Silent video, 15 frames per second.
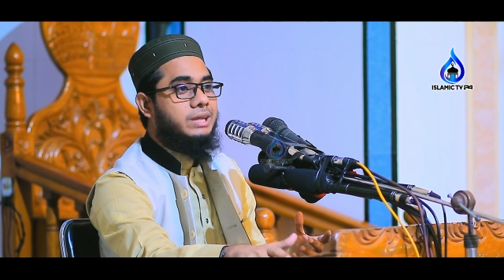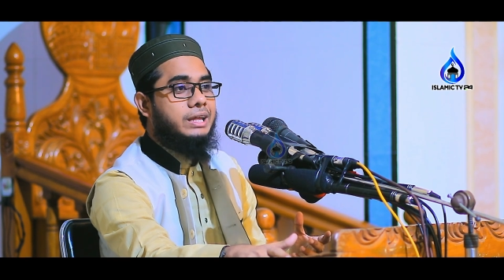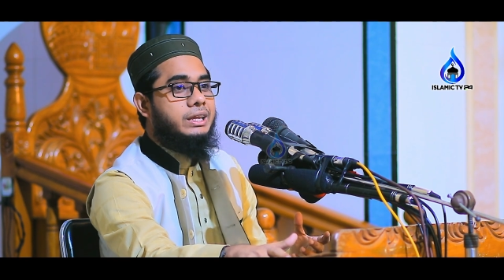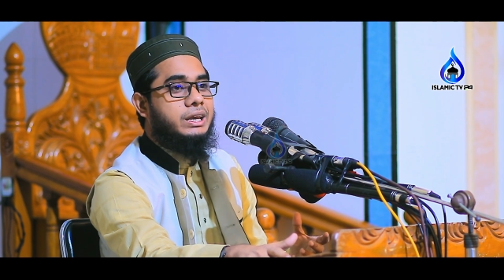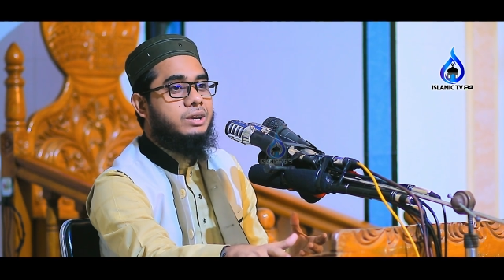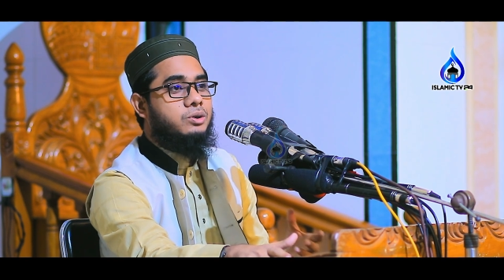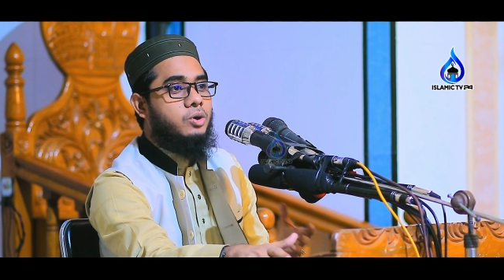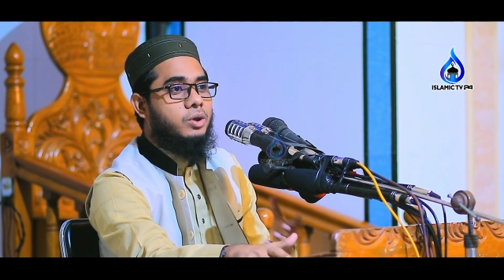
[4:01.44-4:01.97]

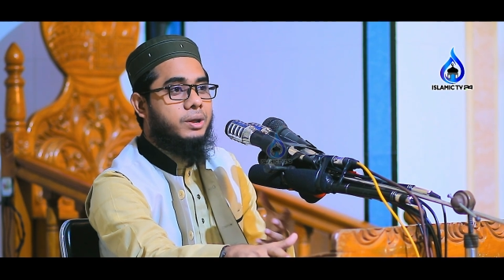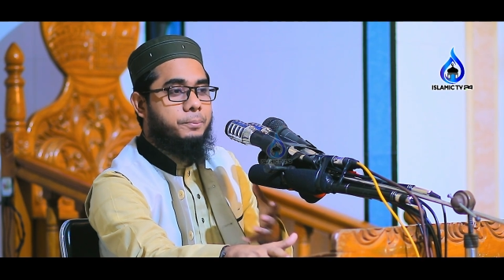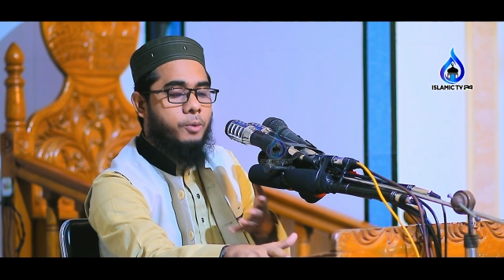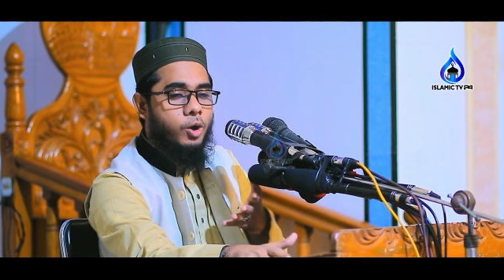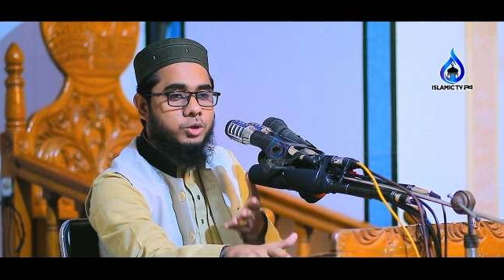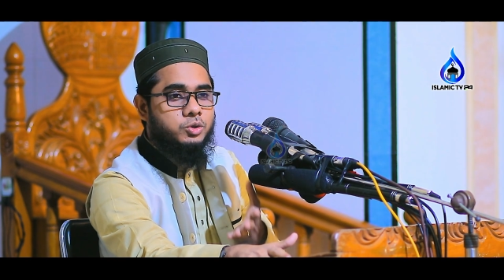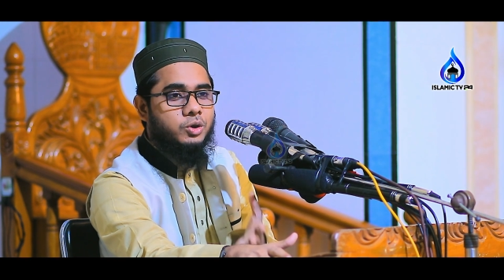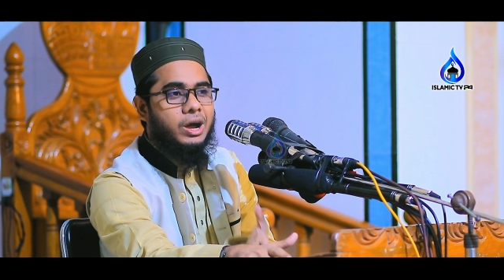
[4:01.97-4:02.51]
তাদের গড়ে
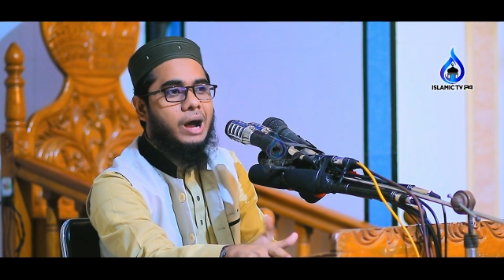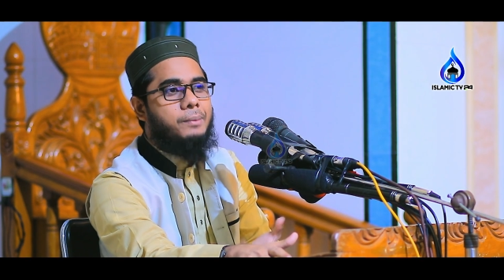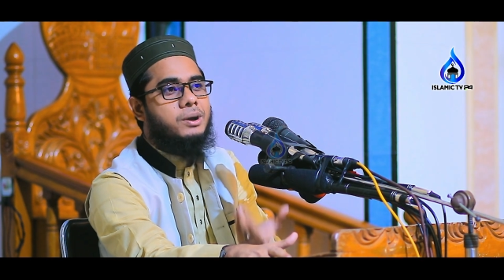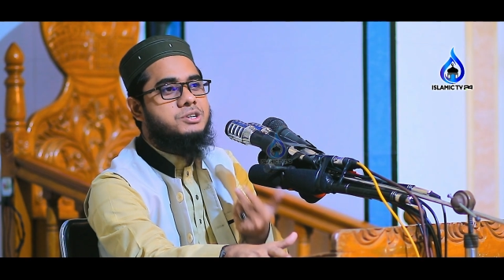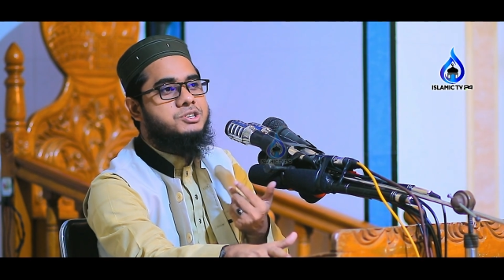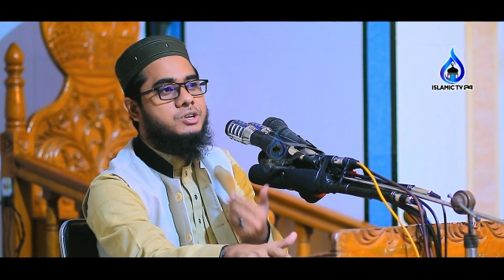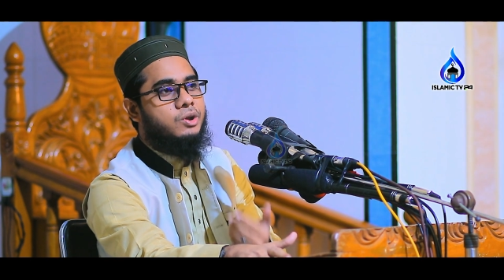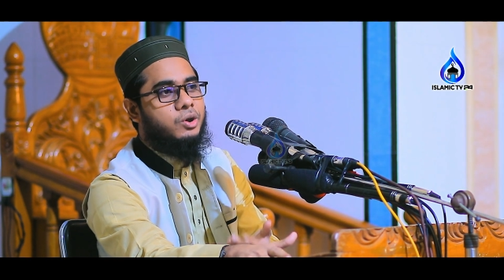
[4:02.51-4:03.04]
হয়তো
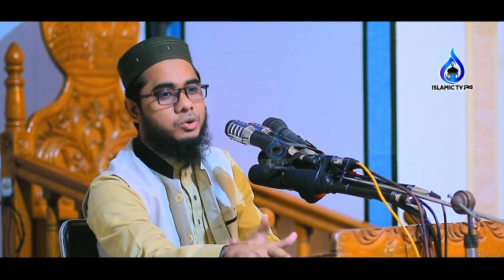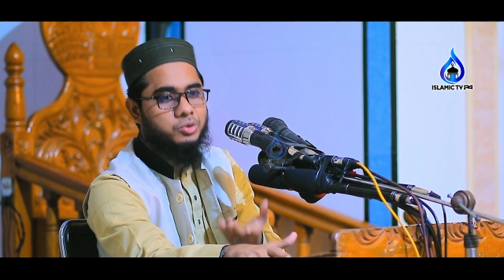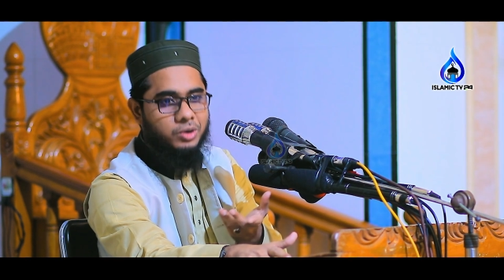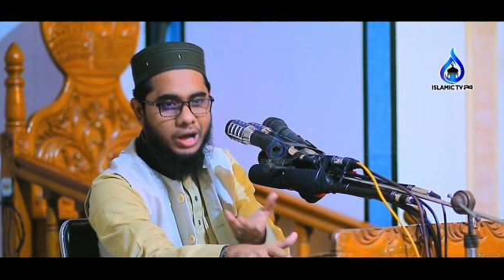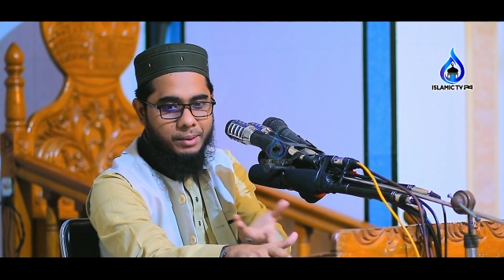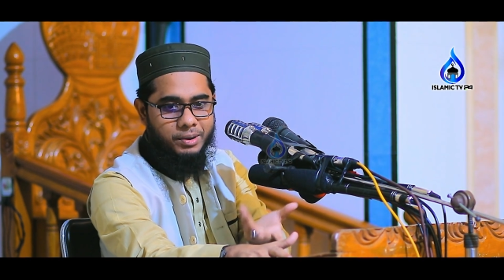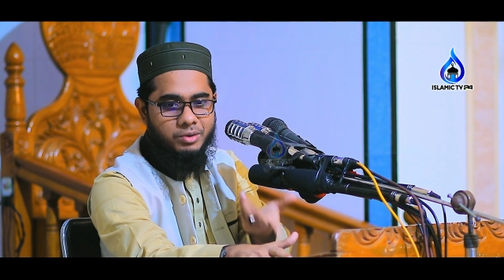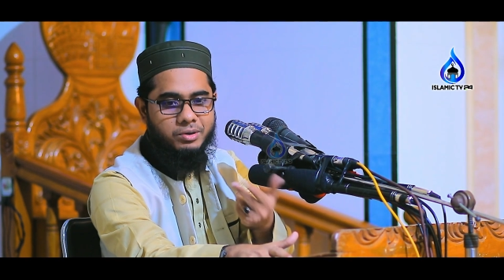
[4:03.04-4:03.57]
খাবার ছিল এখন
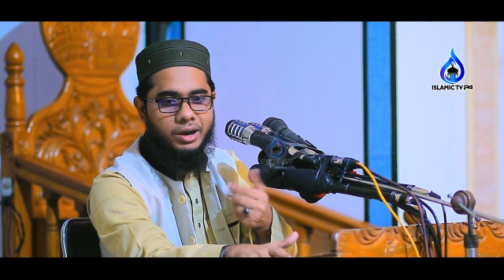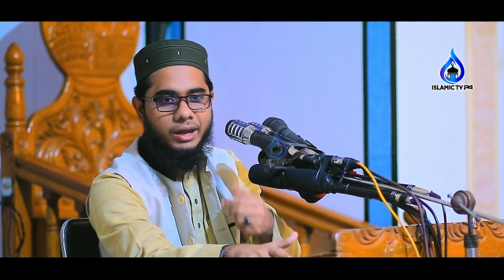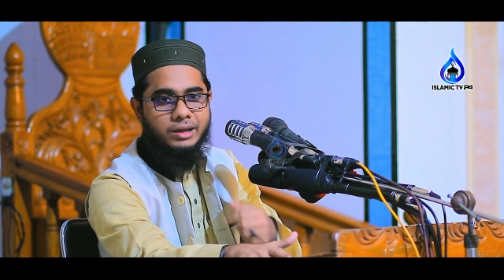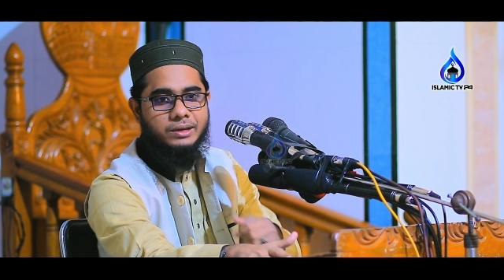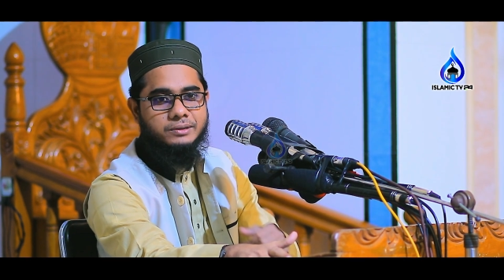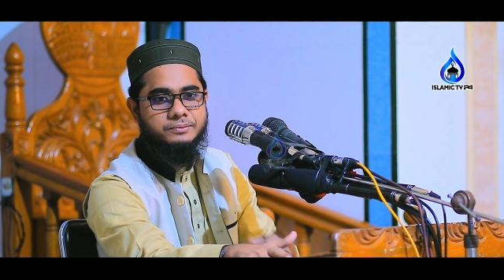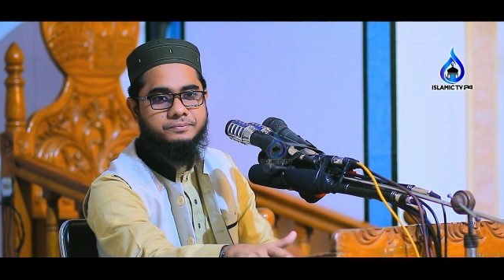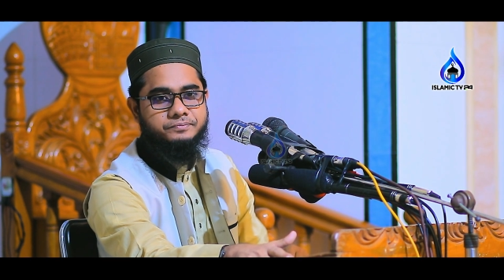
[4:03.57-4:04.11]
তো খাবারও নাই
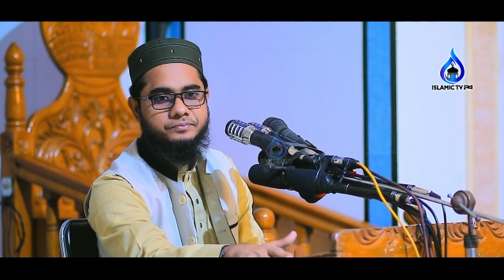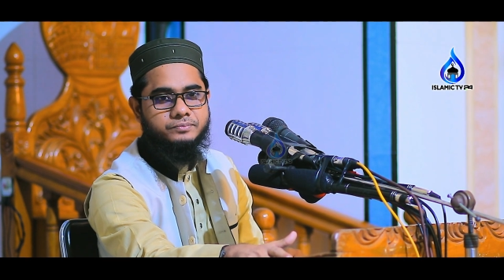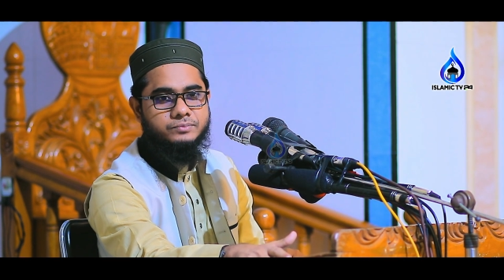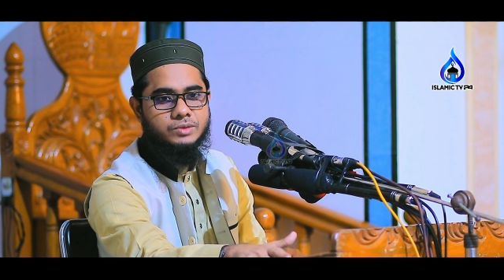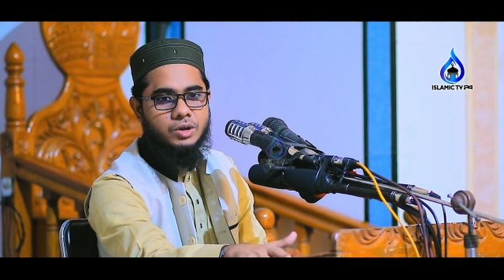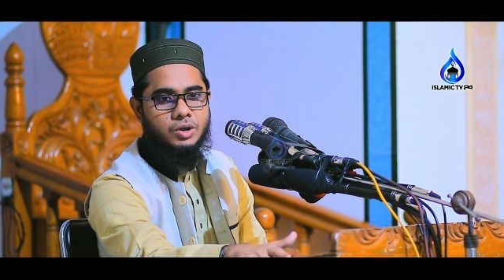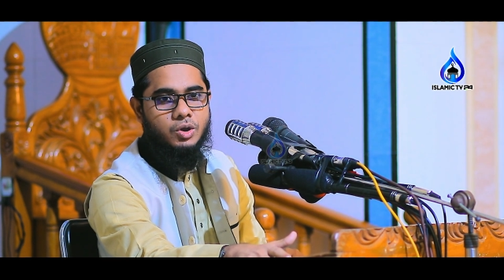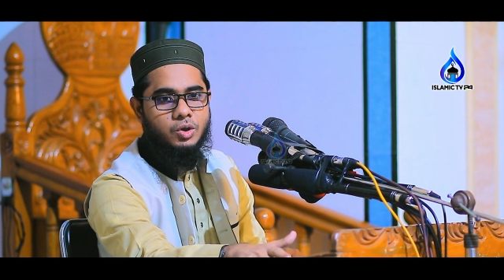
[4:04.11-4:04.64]

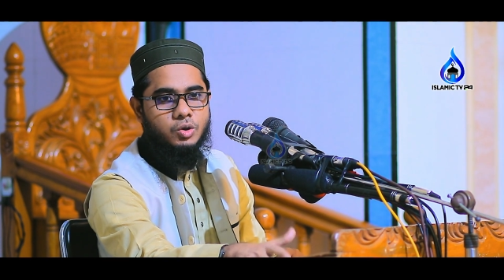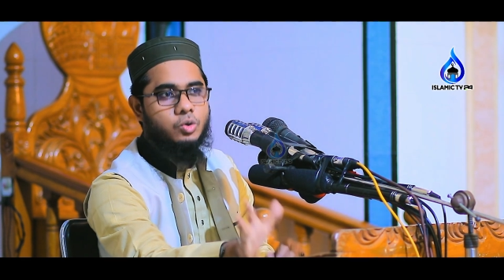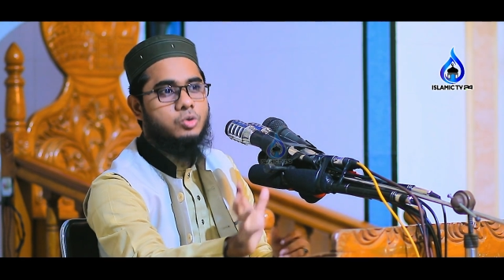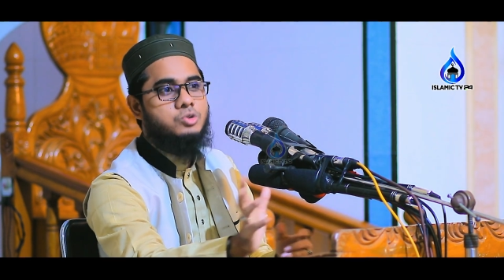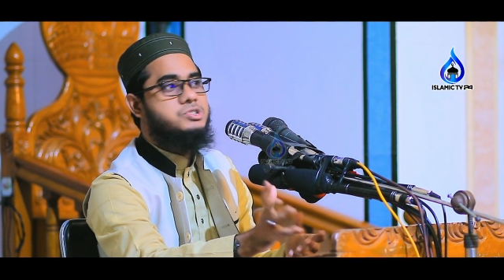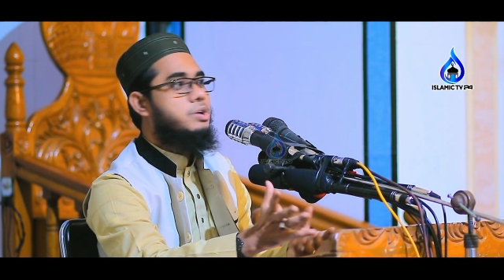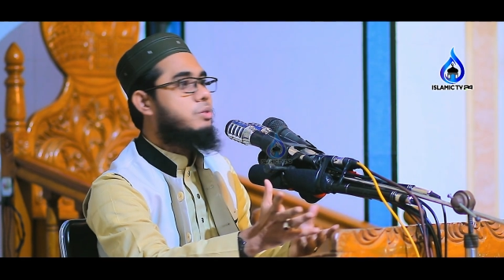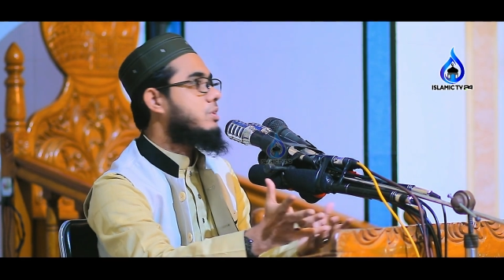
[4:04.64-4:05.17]

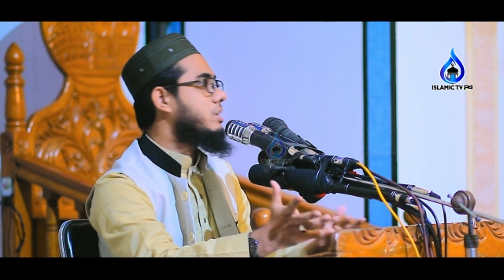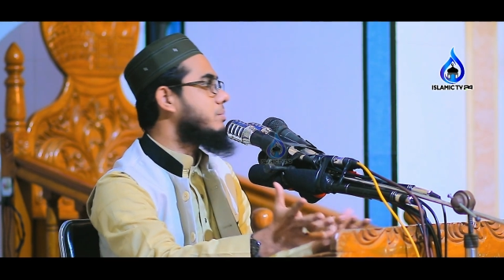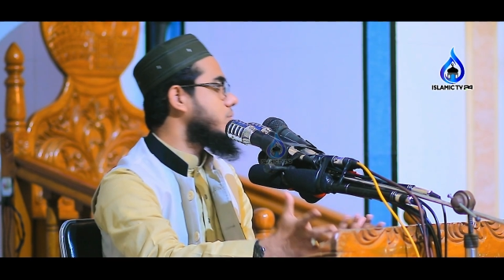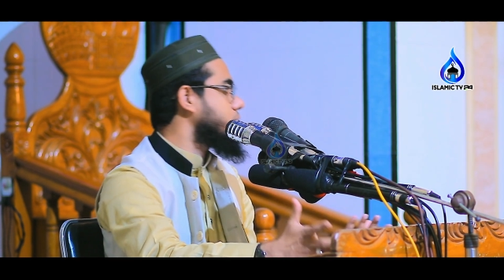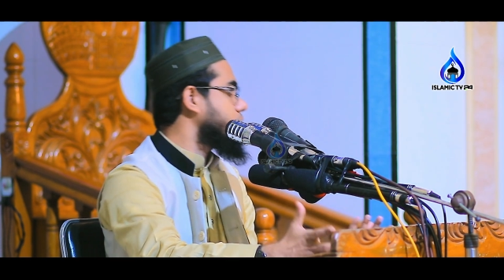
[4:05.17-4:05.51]
গরু ছাগল নিয়ে